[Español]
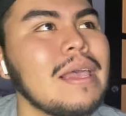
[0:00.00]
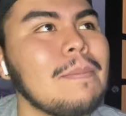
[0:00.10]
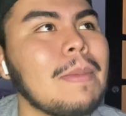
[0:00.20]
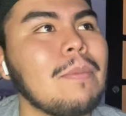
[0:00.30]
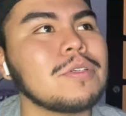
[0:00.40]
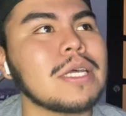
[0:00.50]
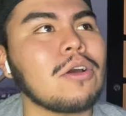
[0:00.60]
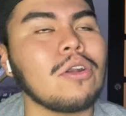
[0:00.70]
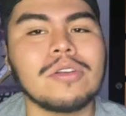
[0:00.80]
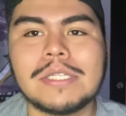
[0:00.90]
Vamos a
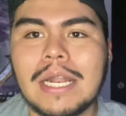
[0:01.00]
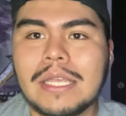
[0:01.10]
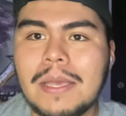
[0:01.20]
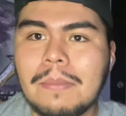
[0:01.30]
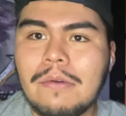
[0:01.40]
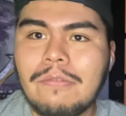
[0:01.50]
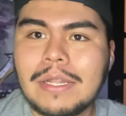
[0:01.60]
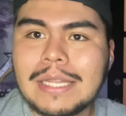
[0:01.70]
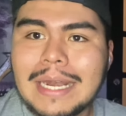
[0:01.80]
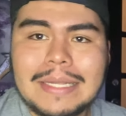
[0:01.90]
conocer a quién va a
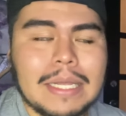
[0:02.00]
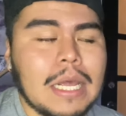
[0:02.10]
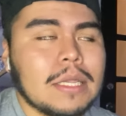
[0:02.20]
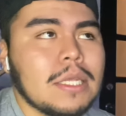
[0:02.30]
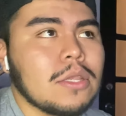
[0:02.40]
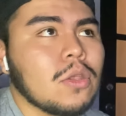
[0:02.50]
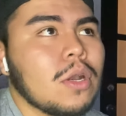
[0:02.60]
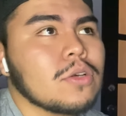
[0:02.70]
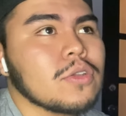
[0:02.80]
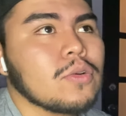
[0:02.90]
enfrentar el Tecatito
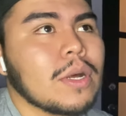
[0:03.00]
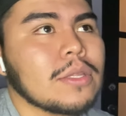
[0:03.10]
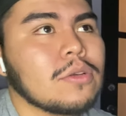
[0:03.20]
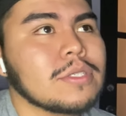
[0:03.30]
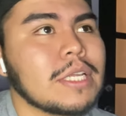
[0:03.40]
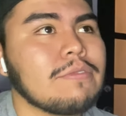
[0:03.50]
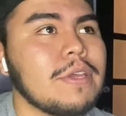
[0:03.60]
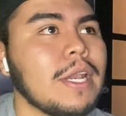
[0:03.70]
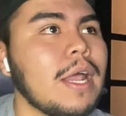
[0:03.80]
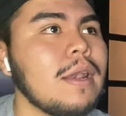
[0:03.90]
en los cuartos de
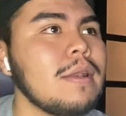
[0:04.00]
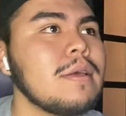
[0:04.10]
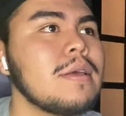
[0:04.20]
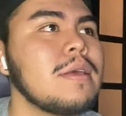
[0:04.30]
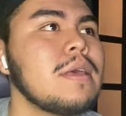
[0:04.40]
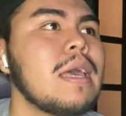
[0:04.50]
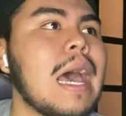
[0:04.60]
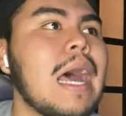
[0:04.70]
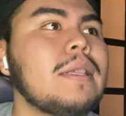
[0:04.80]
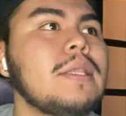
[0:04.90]
final.
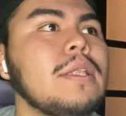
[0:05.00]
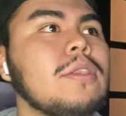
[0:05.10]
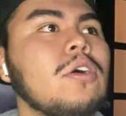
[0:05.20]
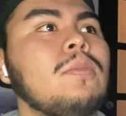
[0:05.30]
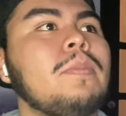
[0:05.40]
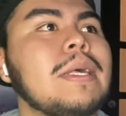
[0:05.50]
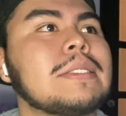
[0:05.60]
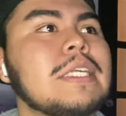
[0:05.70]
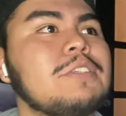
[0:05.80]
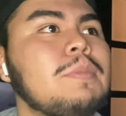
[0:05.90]
Altin Top
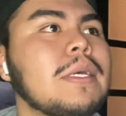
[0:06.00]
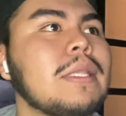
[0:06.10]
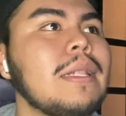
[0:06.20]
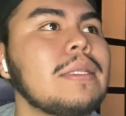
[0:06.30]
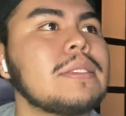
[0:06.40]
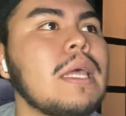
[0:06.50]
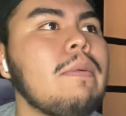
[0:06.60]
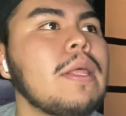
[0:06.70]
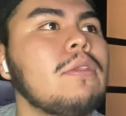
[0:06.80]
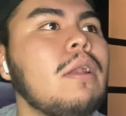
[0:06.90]
está expectante, está
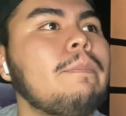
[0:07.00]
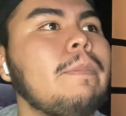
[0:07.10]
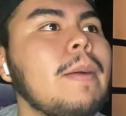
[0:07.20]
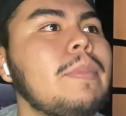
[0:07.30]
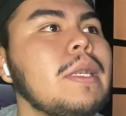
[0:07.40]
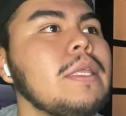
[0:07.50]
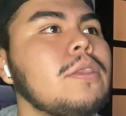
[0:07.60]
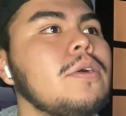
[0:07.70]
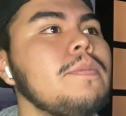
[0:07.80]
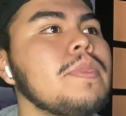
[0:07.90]
abriendo el
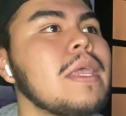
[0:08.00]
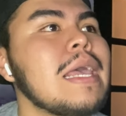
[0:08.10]
papelito.